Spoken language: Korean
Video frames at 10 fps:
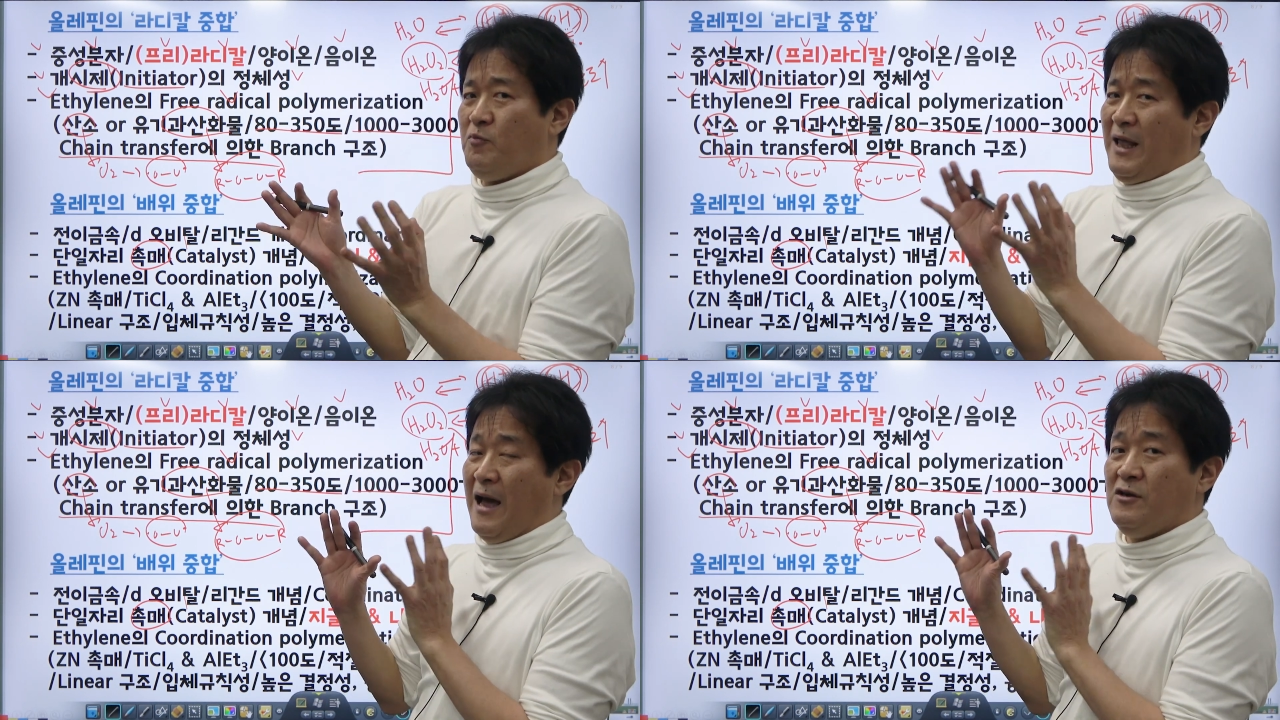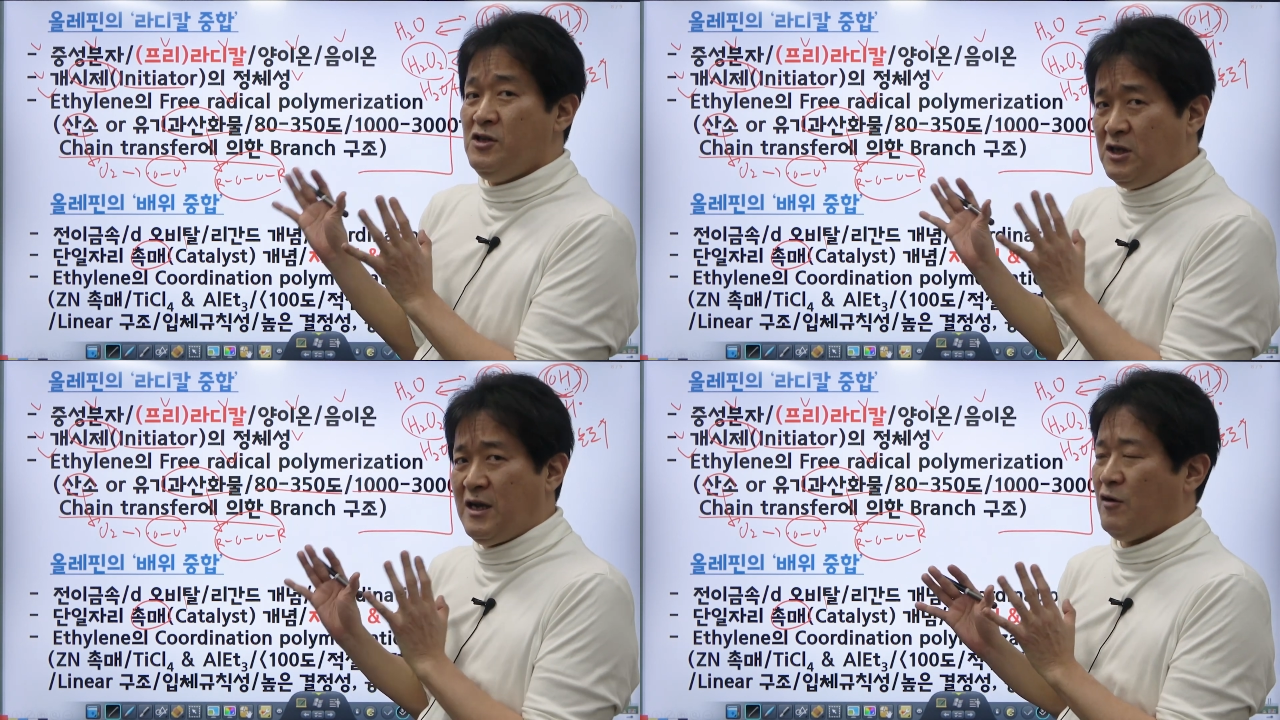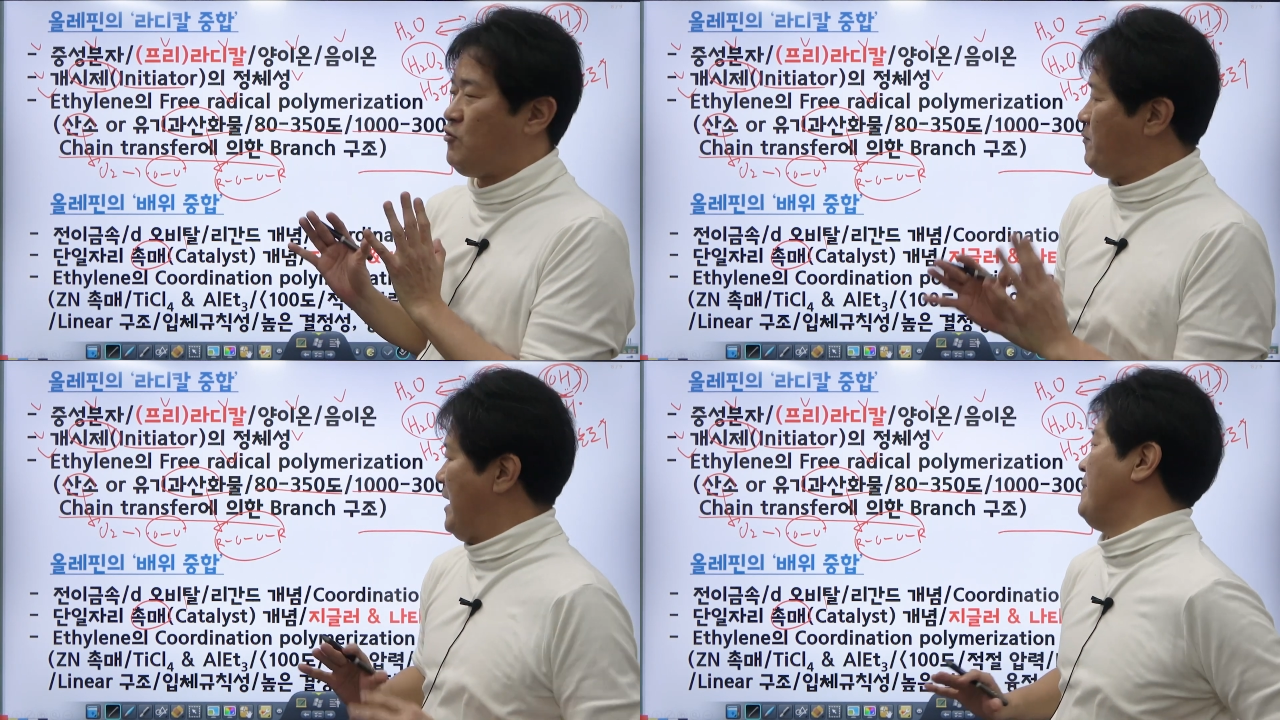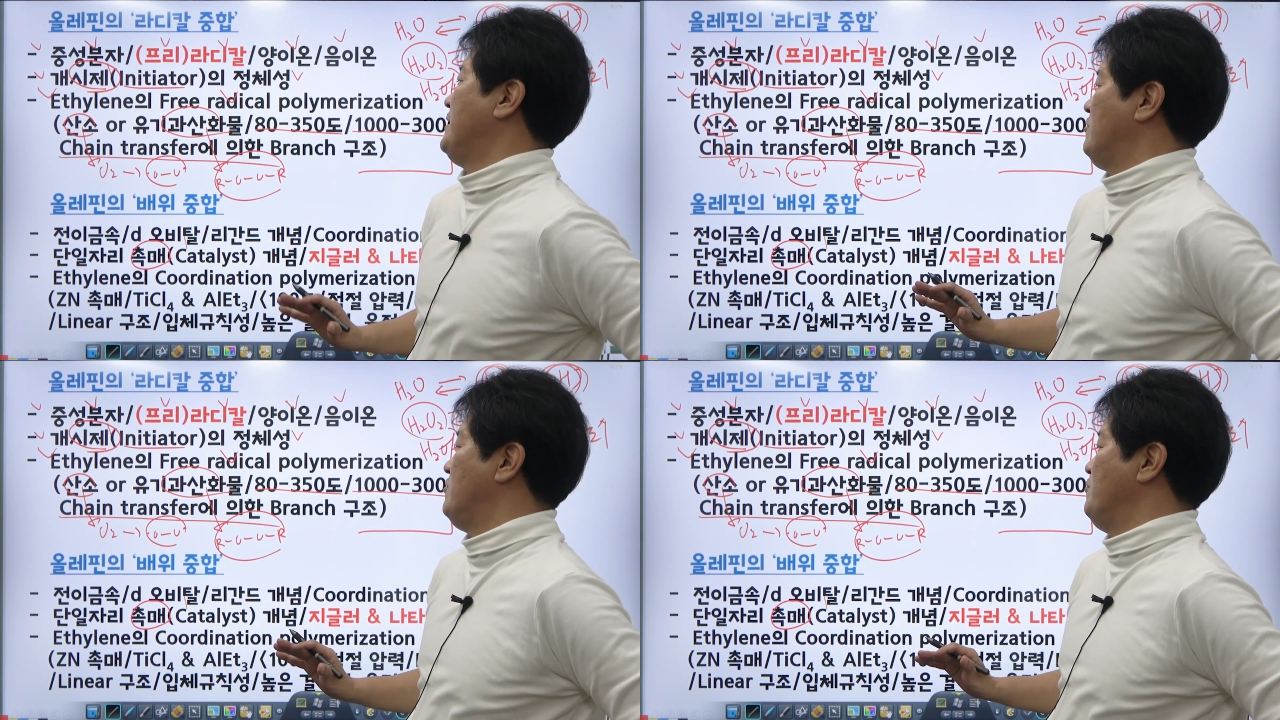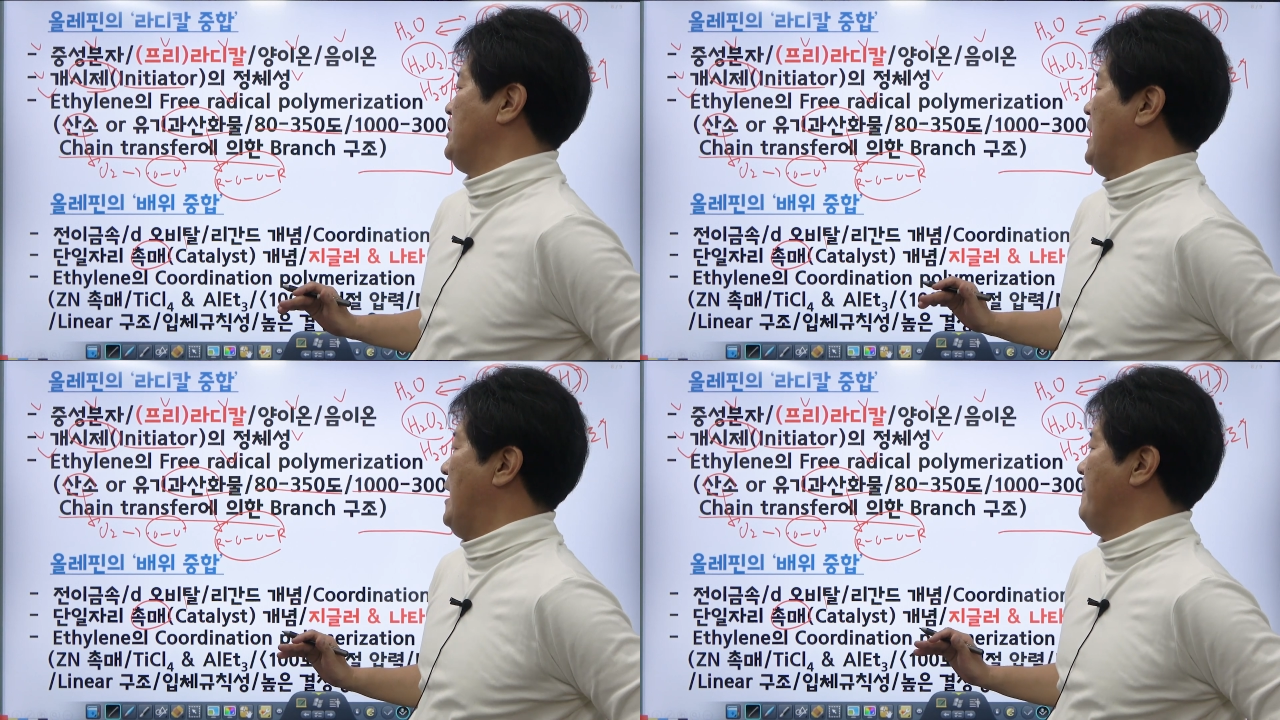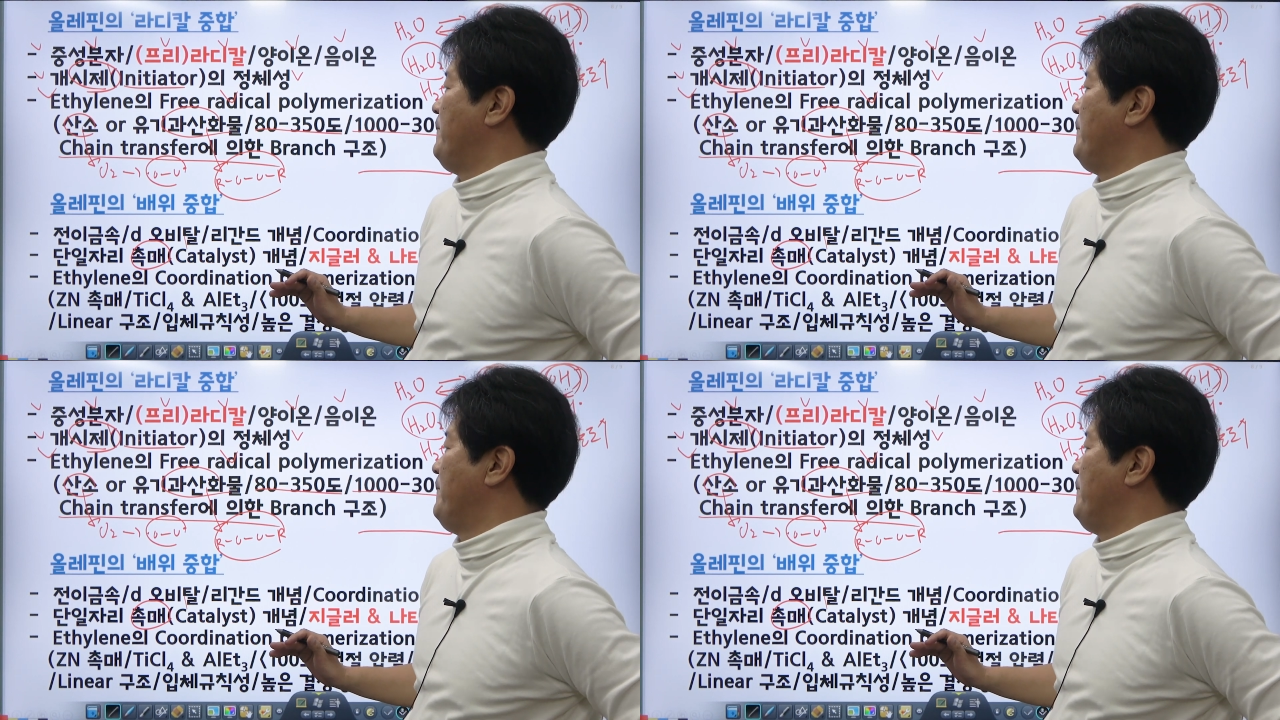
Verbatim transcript: 좀 다른 시각으로 바라봤던 겁니다.